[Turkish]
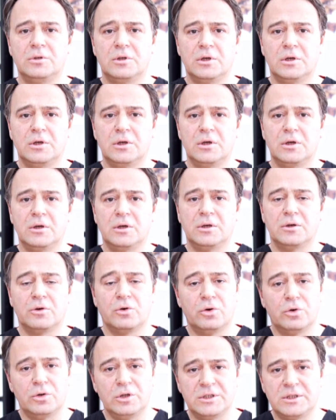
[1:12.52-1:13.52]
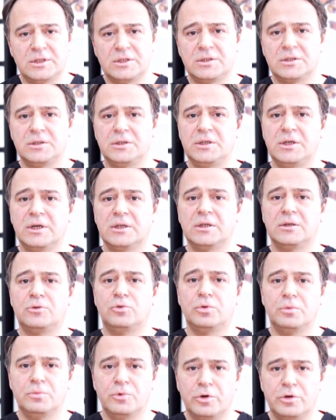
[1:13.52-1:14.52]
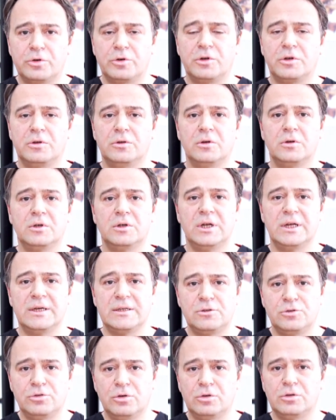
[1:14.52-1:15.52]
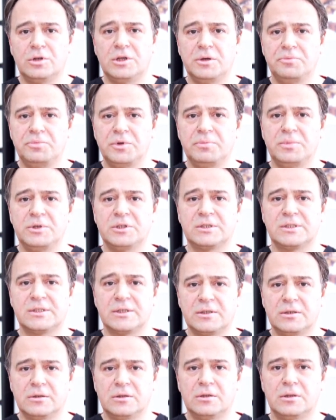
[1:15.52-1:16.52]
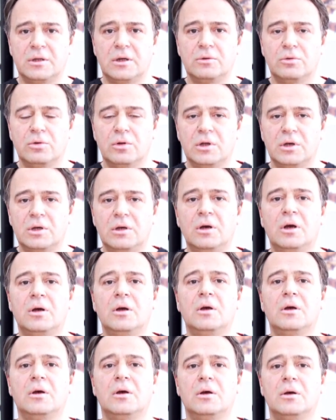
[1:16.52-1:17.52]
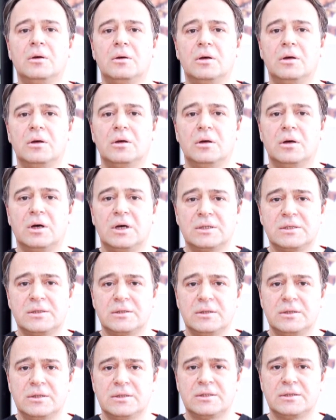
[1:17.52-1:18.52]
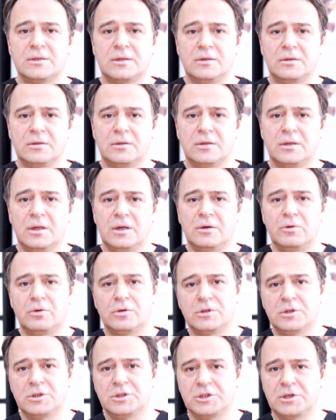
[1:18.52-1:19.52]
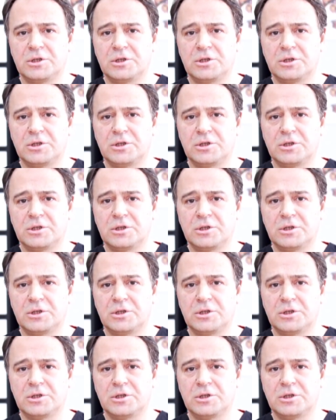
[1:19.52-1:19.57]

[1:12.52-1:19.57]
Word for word: e, kolit ya da tümör, lezyon gibi bir sıkıntıdan dolayı e, hastada sıkıntılar ortaya